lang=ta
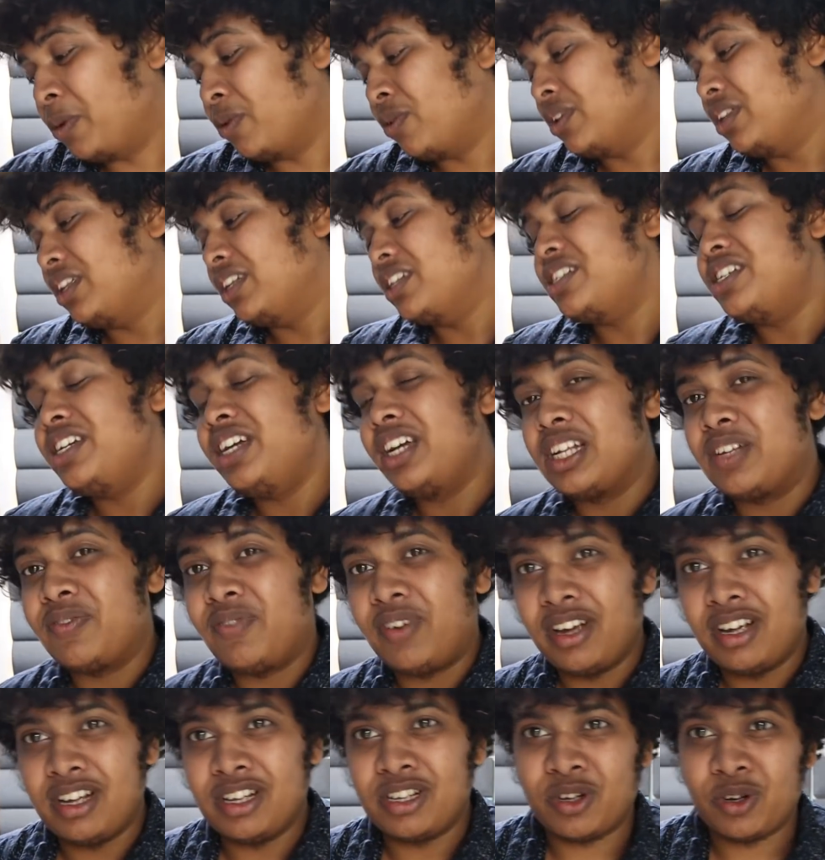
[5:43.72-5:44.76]
இப்போ வந்து ஜிஹெச்
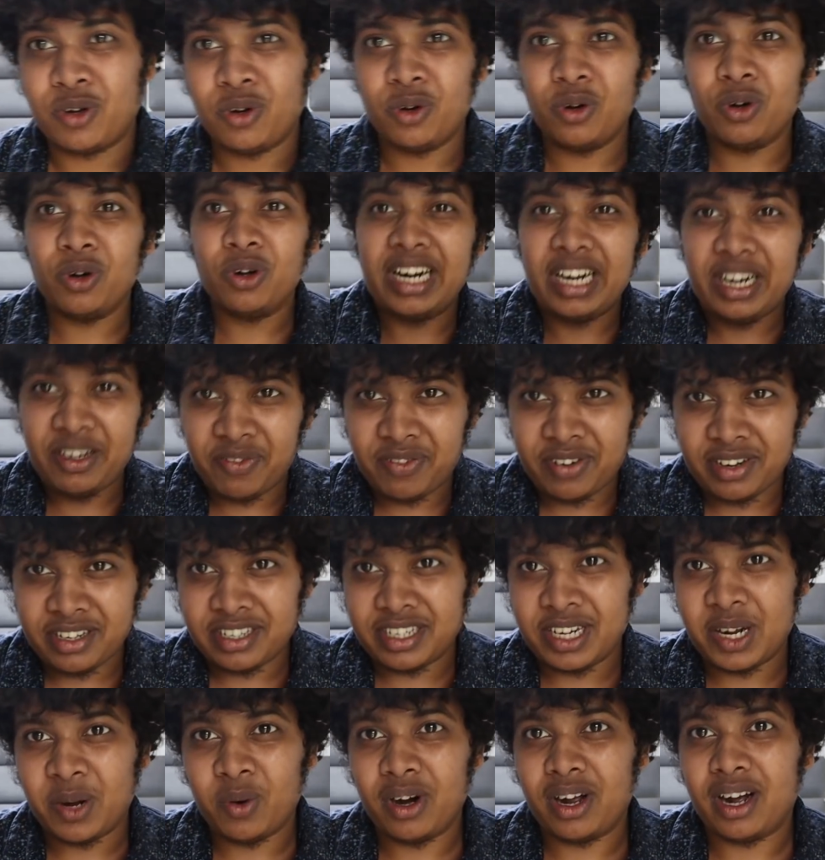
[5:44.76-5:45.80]
ஃபைவ் எஸ்க்கும்
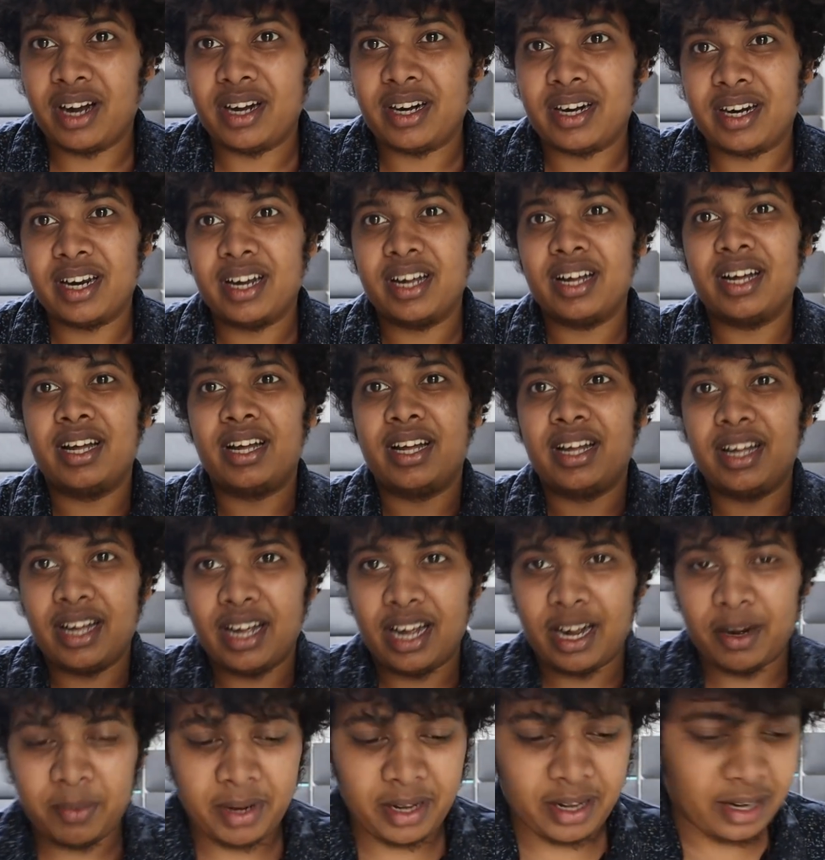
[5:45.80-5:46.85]
டிஃப்ரென்ஸ் நான் உங்களுக்கு காட்டுறேன்
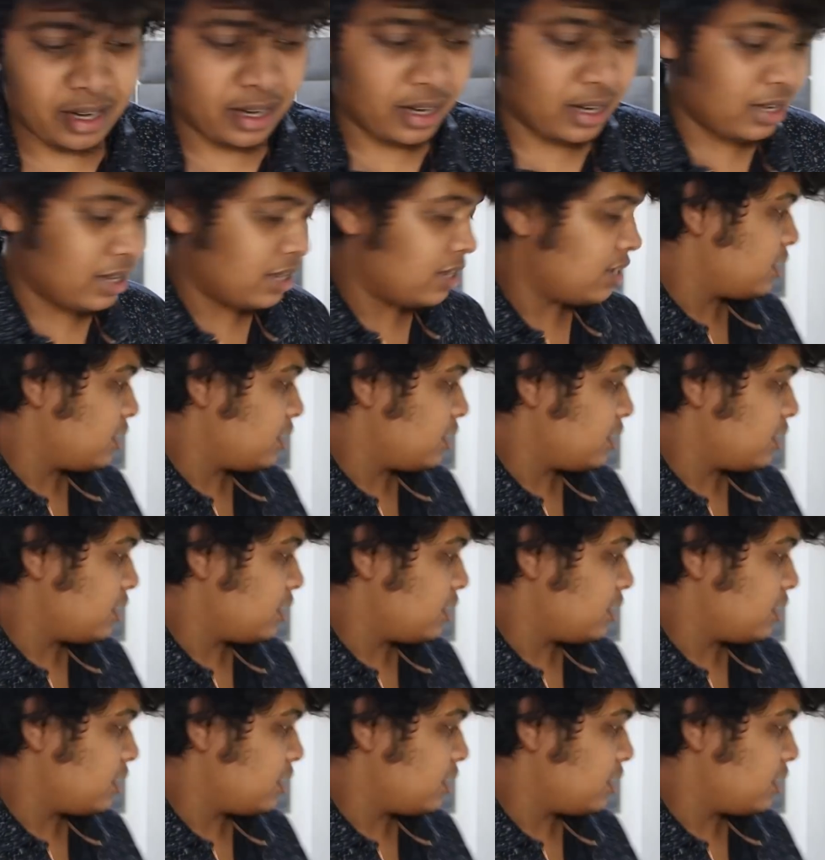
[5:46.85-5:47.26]
அப்படியே இருங்க